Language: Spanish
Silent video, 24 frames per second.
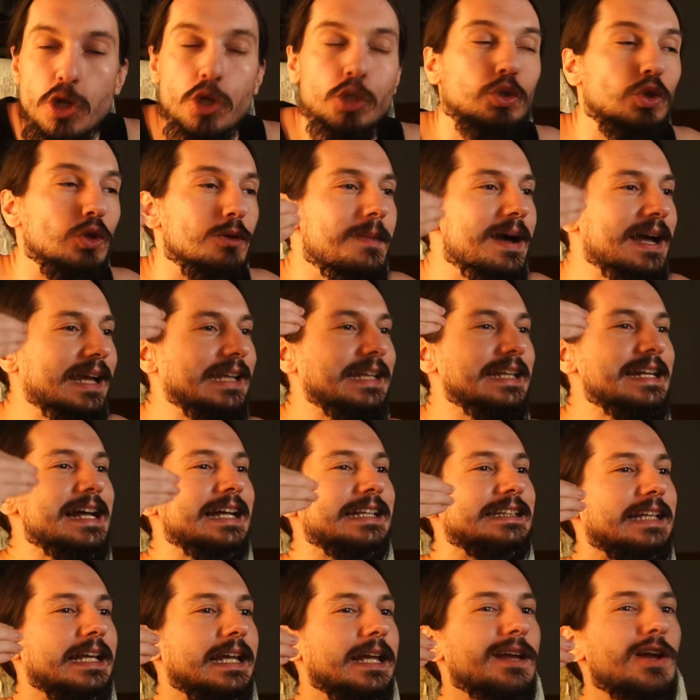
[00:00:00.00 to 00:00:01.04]
Tú
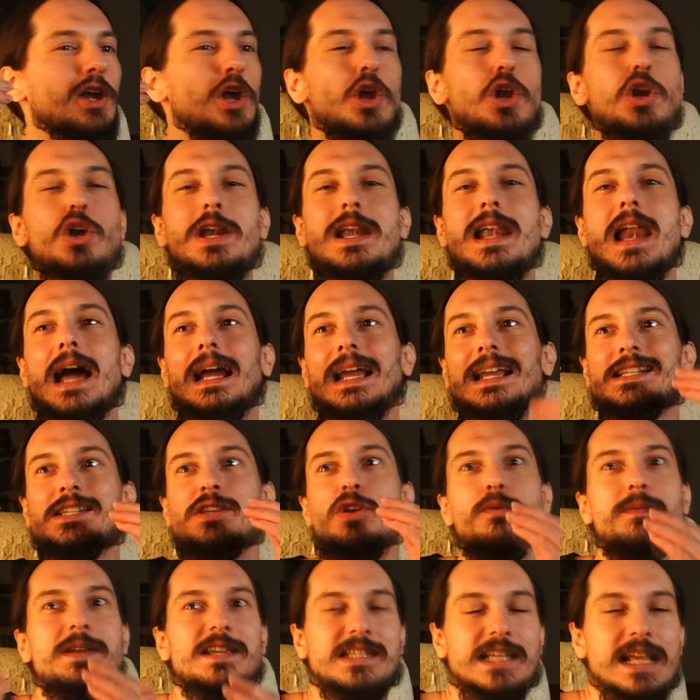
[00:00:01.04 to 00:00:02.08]
imagínate la que se
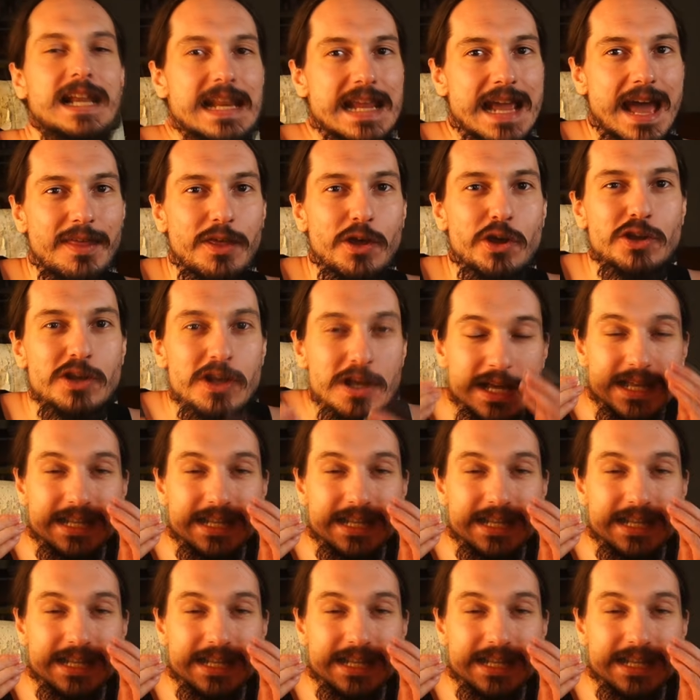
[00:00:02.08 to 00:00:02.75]
hubiese liado